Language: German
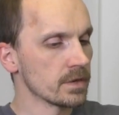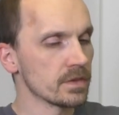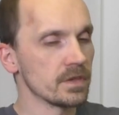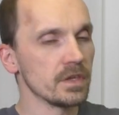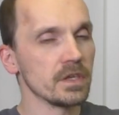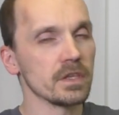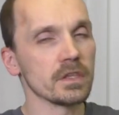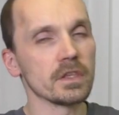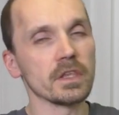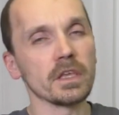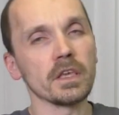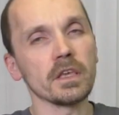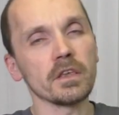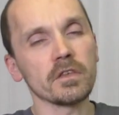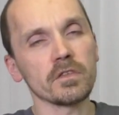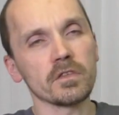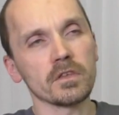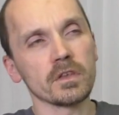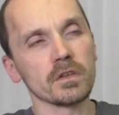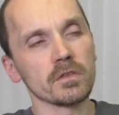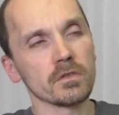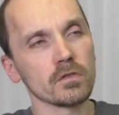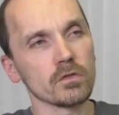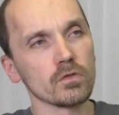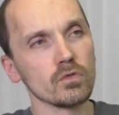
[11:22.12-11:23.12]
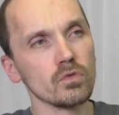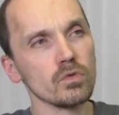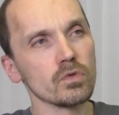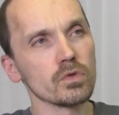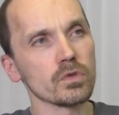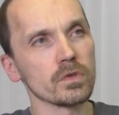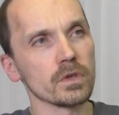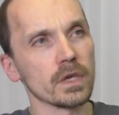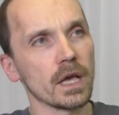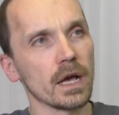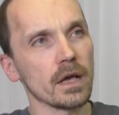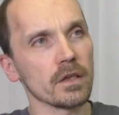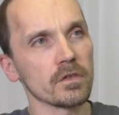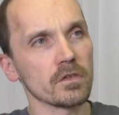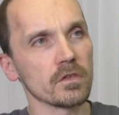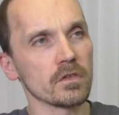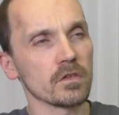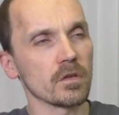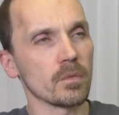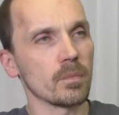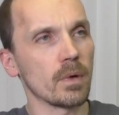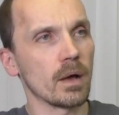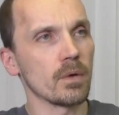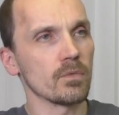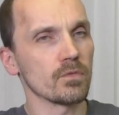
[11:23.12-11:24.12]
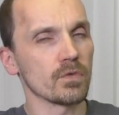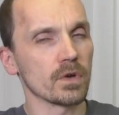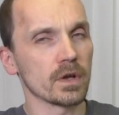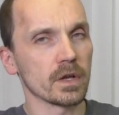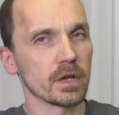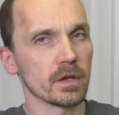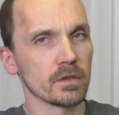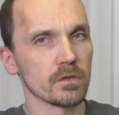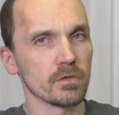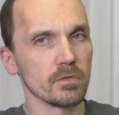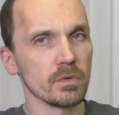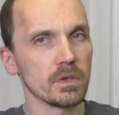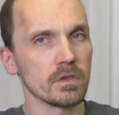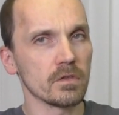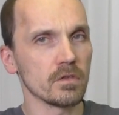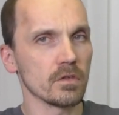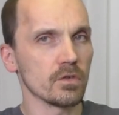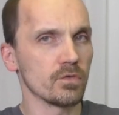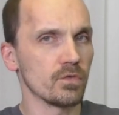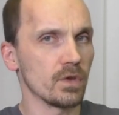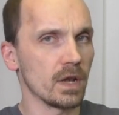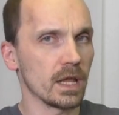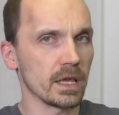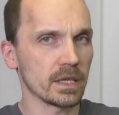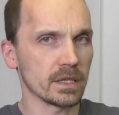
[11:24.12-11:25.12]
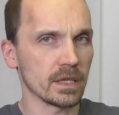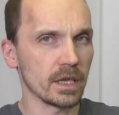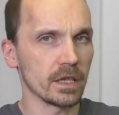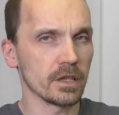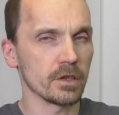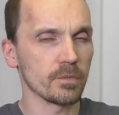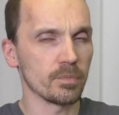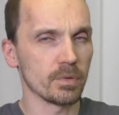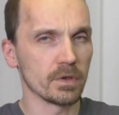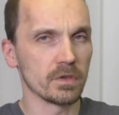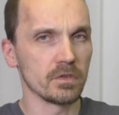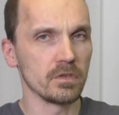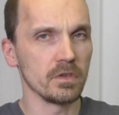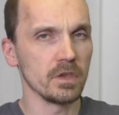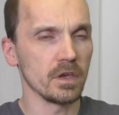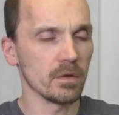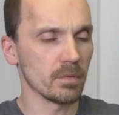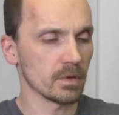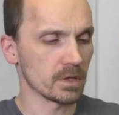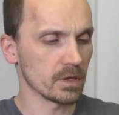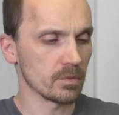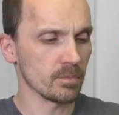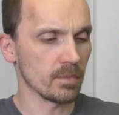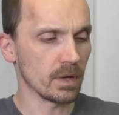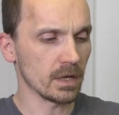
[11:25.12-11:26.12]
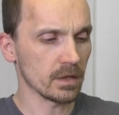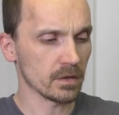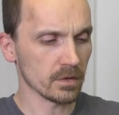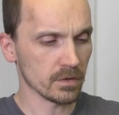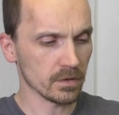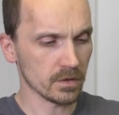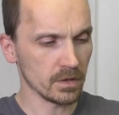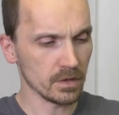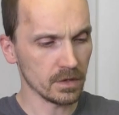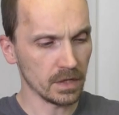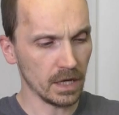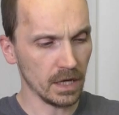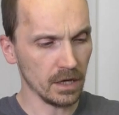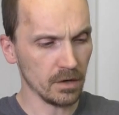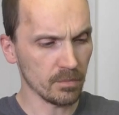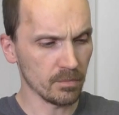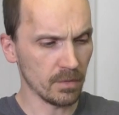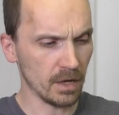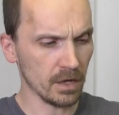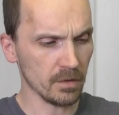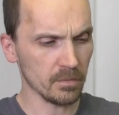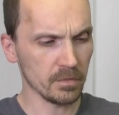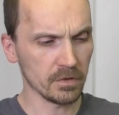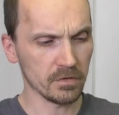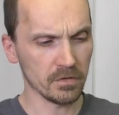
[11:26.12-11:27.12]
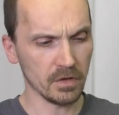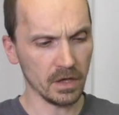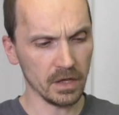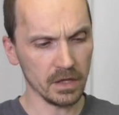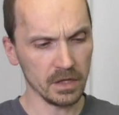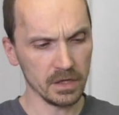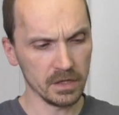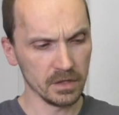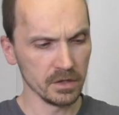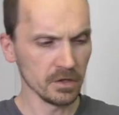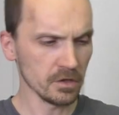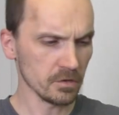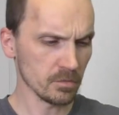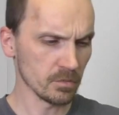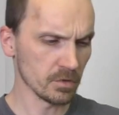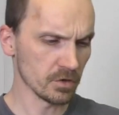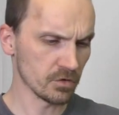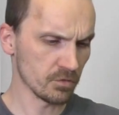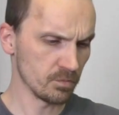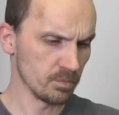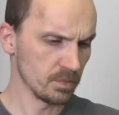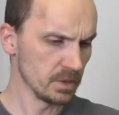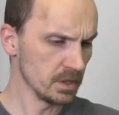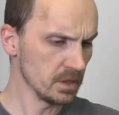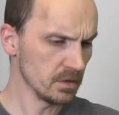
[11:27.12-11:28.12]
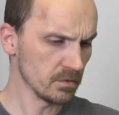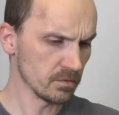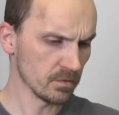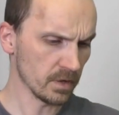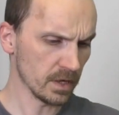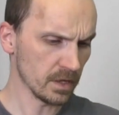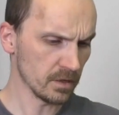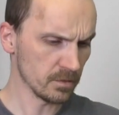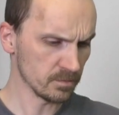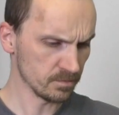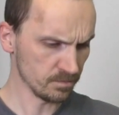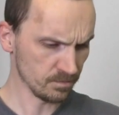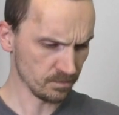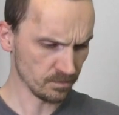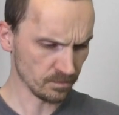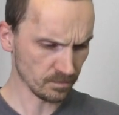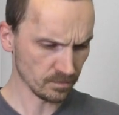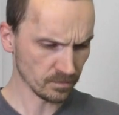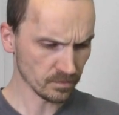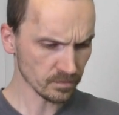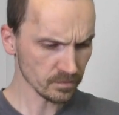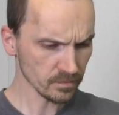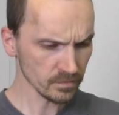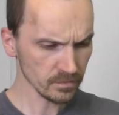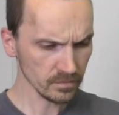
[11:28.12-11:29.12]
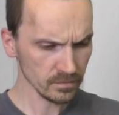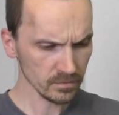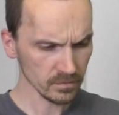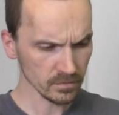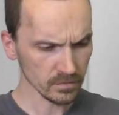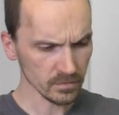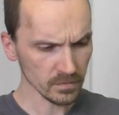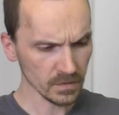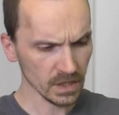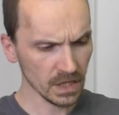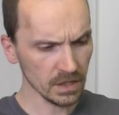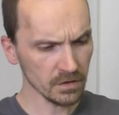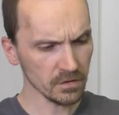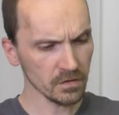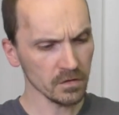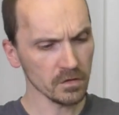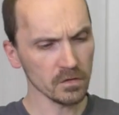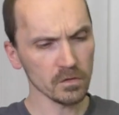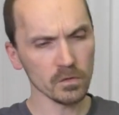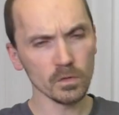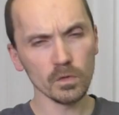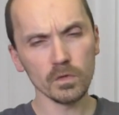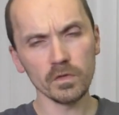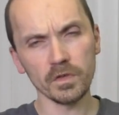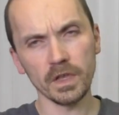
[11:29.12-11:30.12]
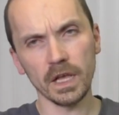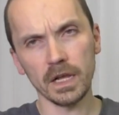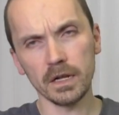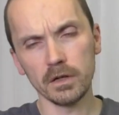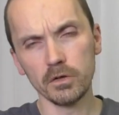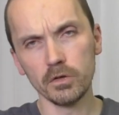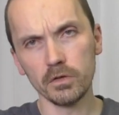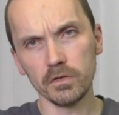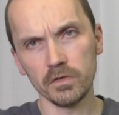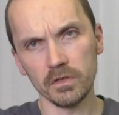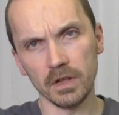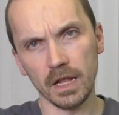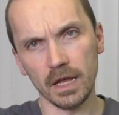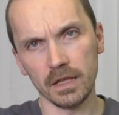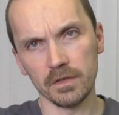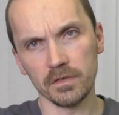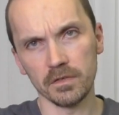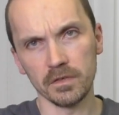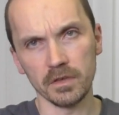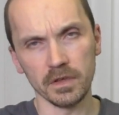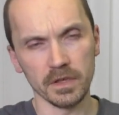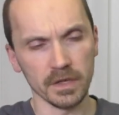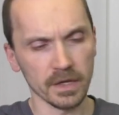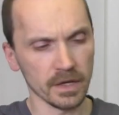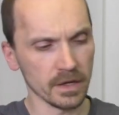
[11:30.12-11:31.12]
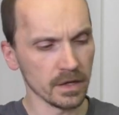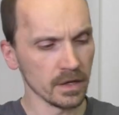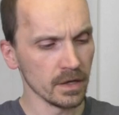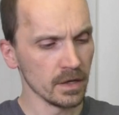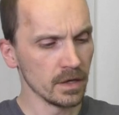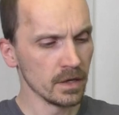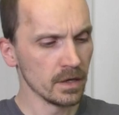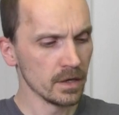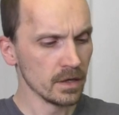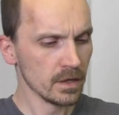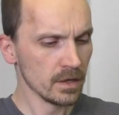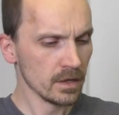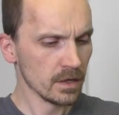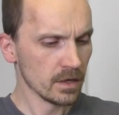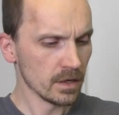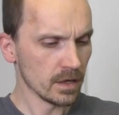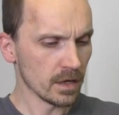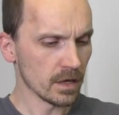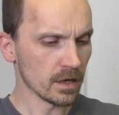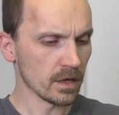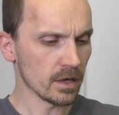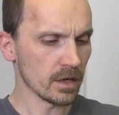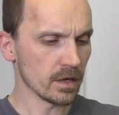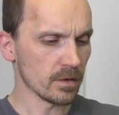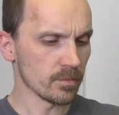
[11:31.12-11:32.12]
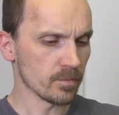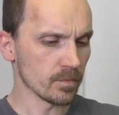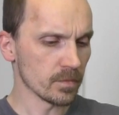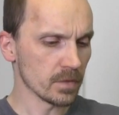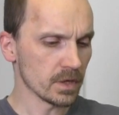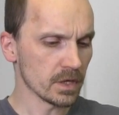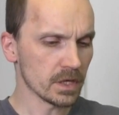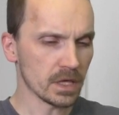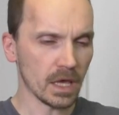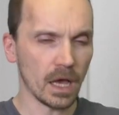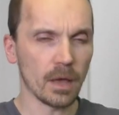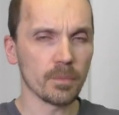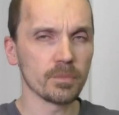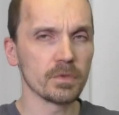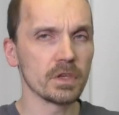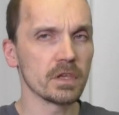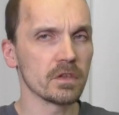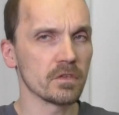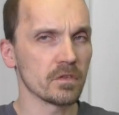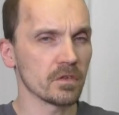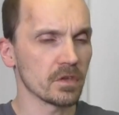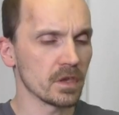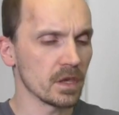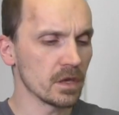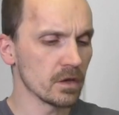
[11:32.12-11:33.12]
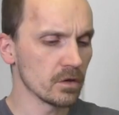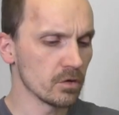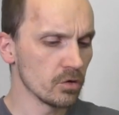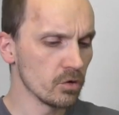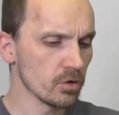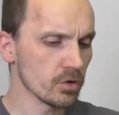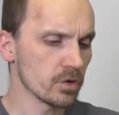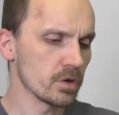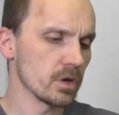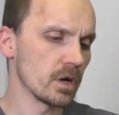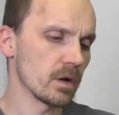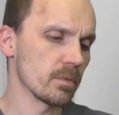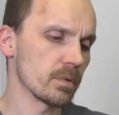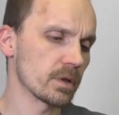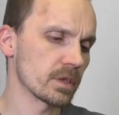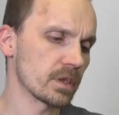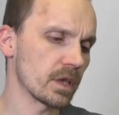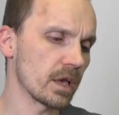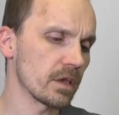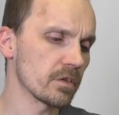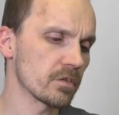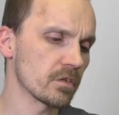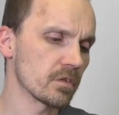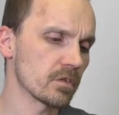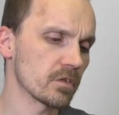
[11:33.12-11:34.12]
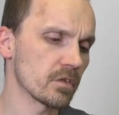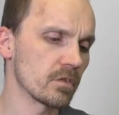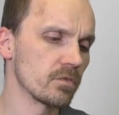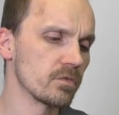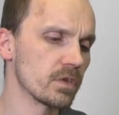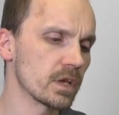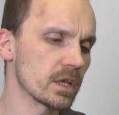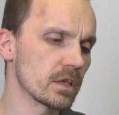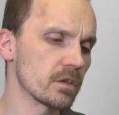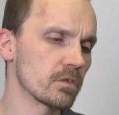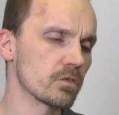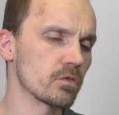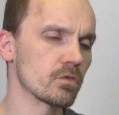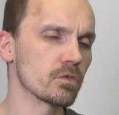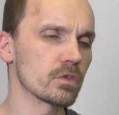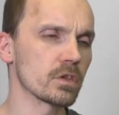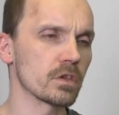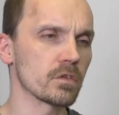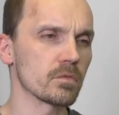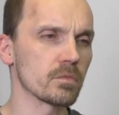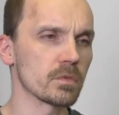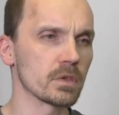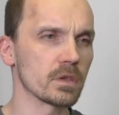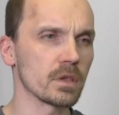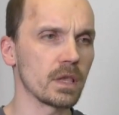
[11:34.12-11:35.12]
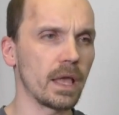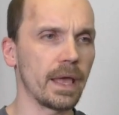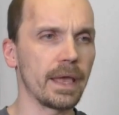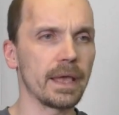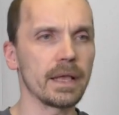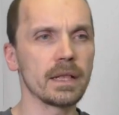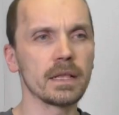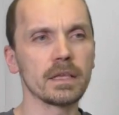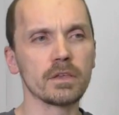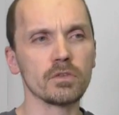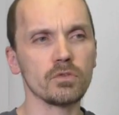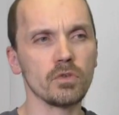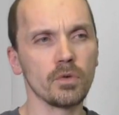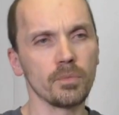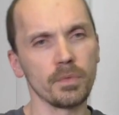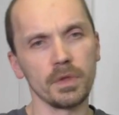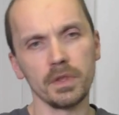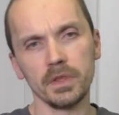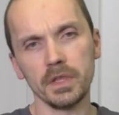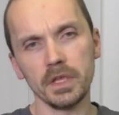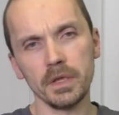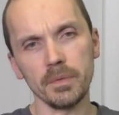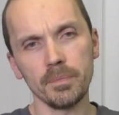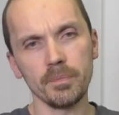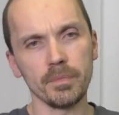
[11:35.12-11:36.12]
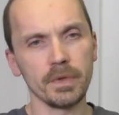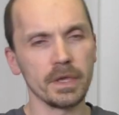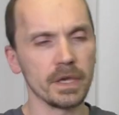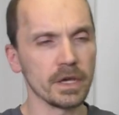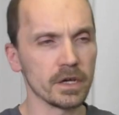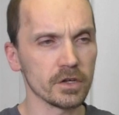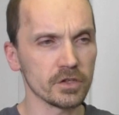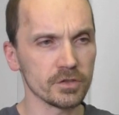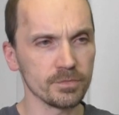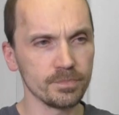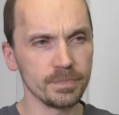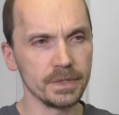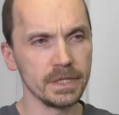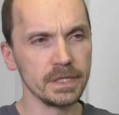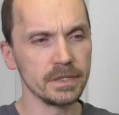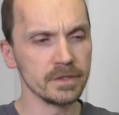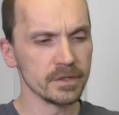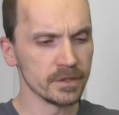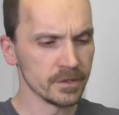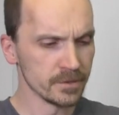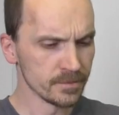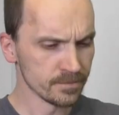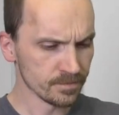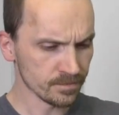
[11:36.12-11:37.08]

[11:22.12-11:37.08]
Die Idee ist ganz gut. Ja, es ist am Anfang ganz witzig, vielleicht eine Partie, aber danach mag man es eigentlich nicht mehr spielen, weil es ist zu sehr glückslastig. Ja. Äh, ich habe nichts gegen Glück, aber da ist es dann wirklich so, dass man eigentlich nur mehr nebenher spielt